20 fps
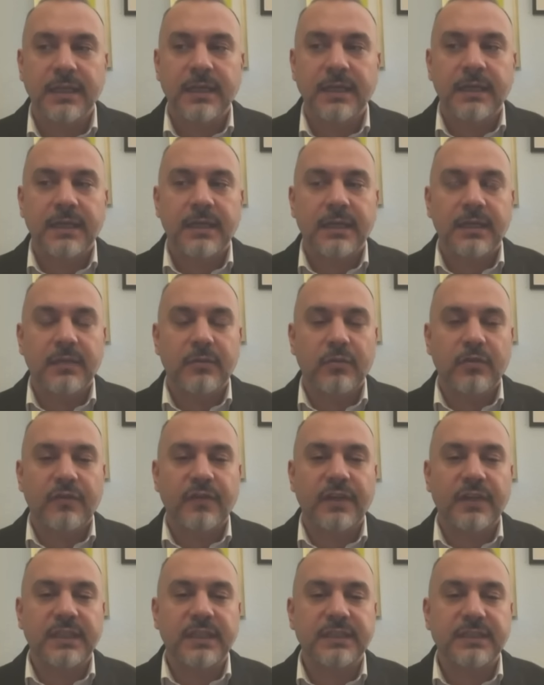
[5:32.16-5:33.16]

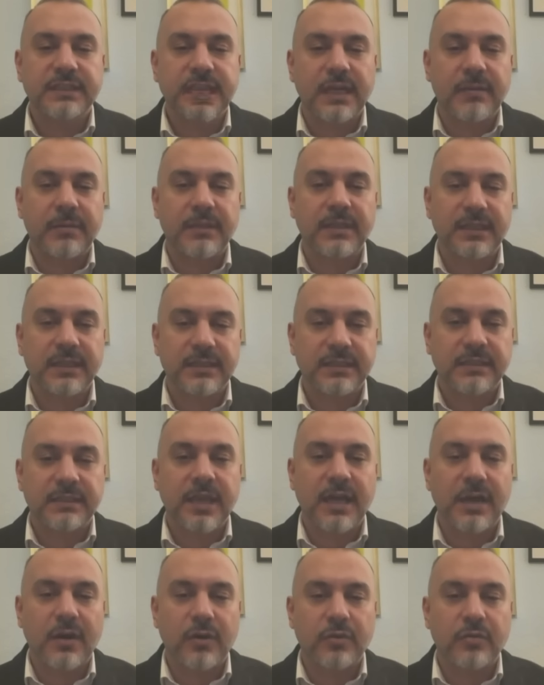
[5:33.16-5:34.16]
المنفرد الصعب انك
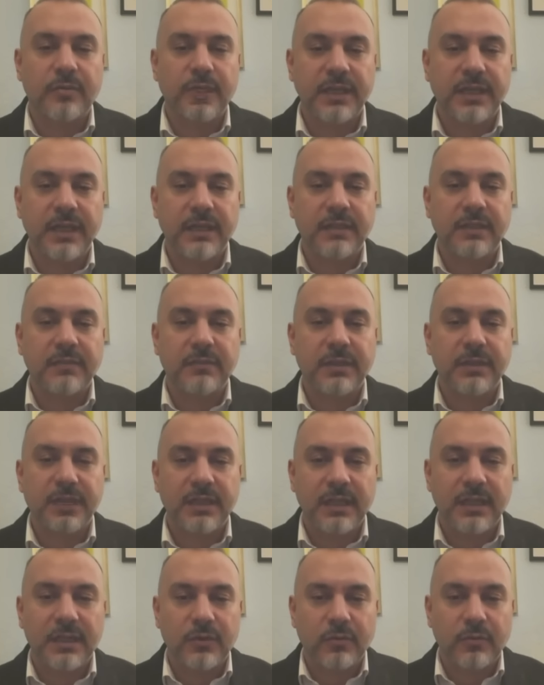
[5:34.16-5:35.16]
تاخذ بني ادم منه
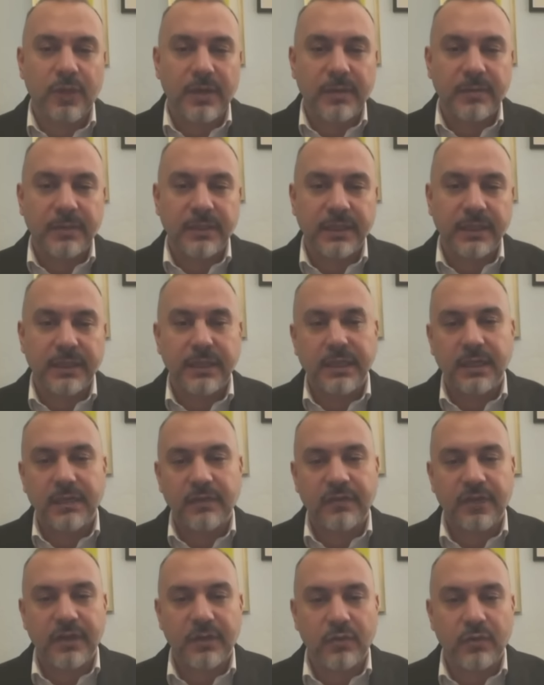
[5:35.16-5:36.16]
لانه بابا ضيق
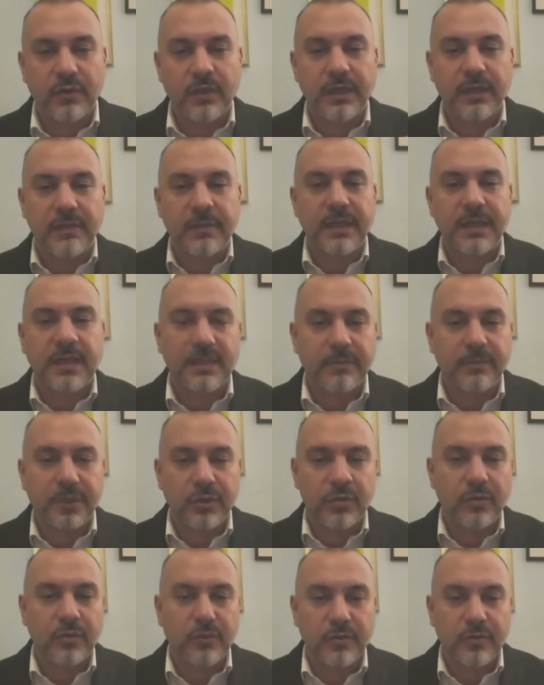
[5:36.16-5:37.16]
فهو كمان عم
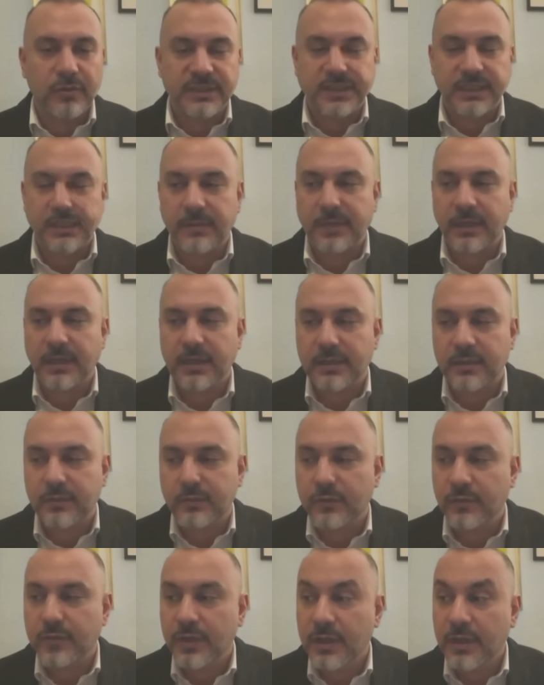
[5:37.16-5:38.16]
يضربهم بس عم يقربوا
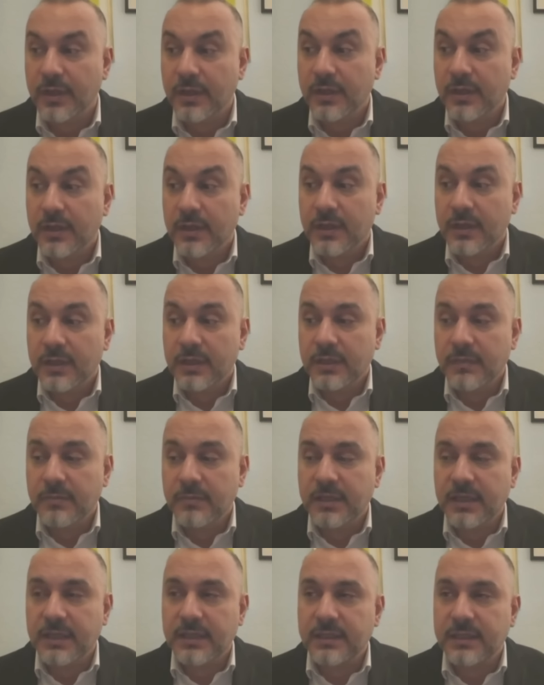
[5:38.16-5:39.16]

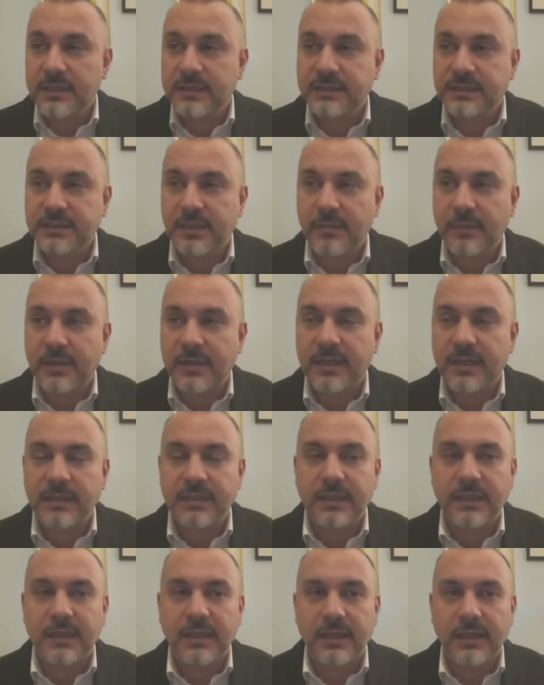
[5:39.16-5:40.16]
يمكن استمر
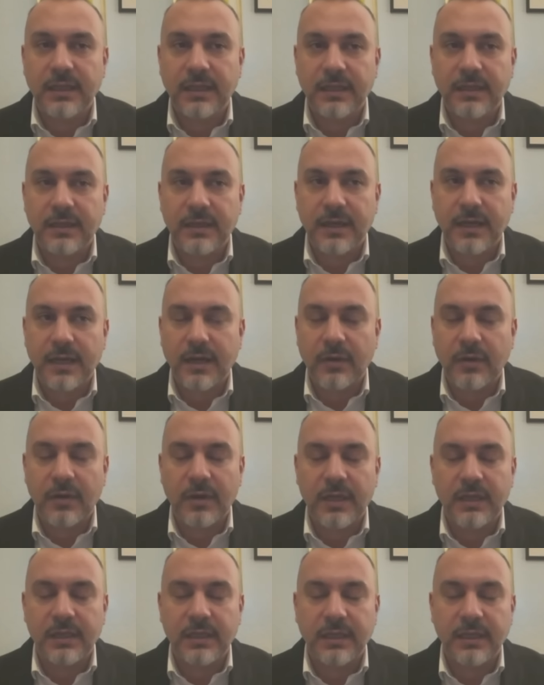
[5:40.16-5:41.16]
هذا العراق
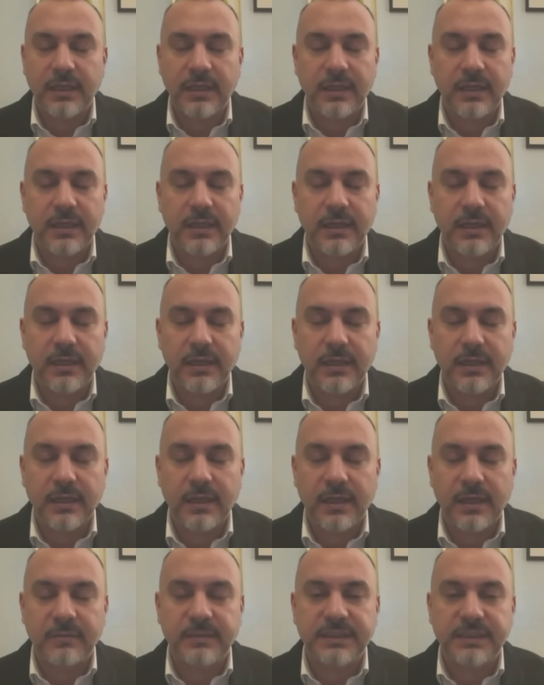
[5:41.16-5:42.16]
حوالي آه،
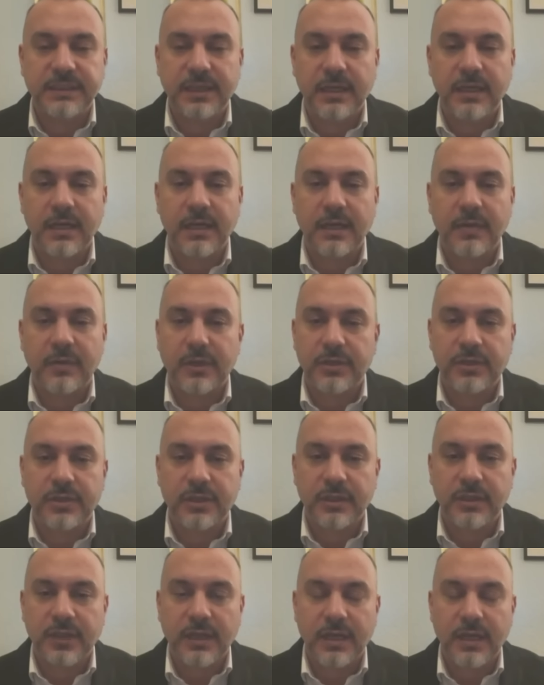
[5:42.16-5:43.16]
خمس دقائق او عشر
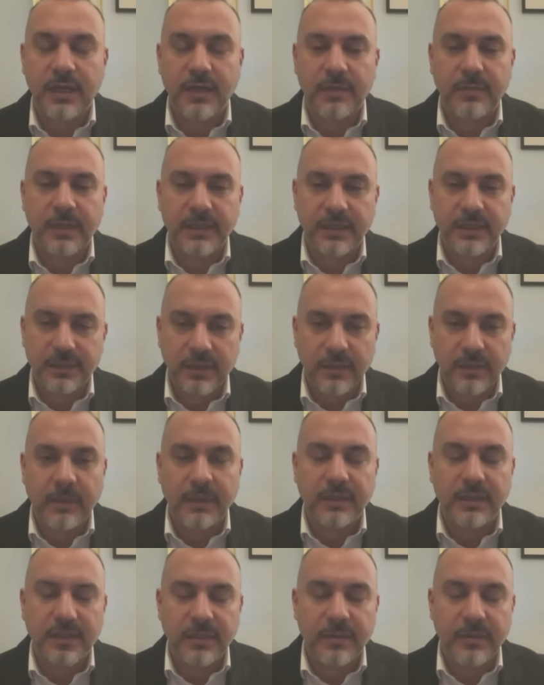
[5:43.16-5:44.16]
دقائق بعدين
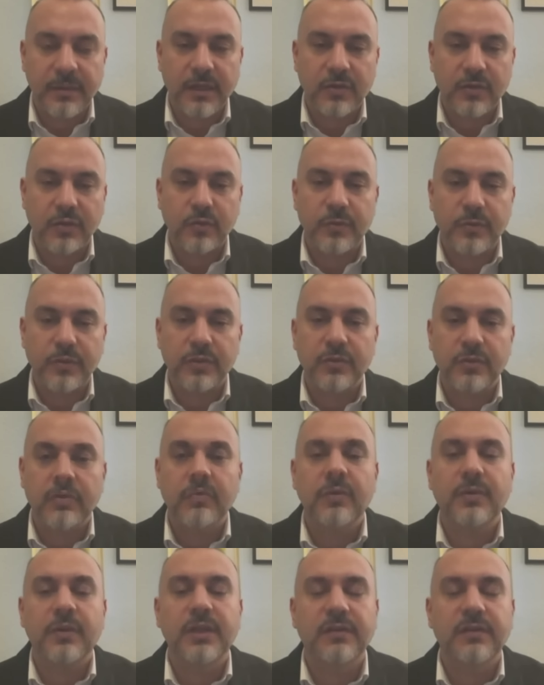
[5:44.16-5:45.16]
طبعا تمكنوا منه
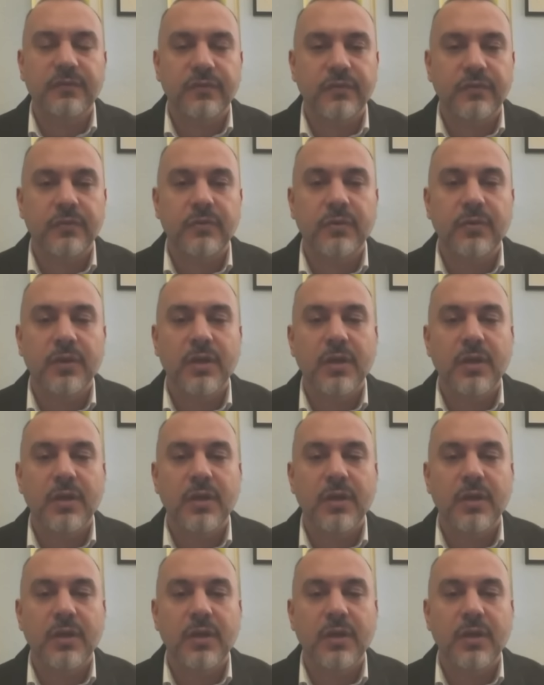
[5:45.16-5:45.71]
ولفوه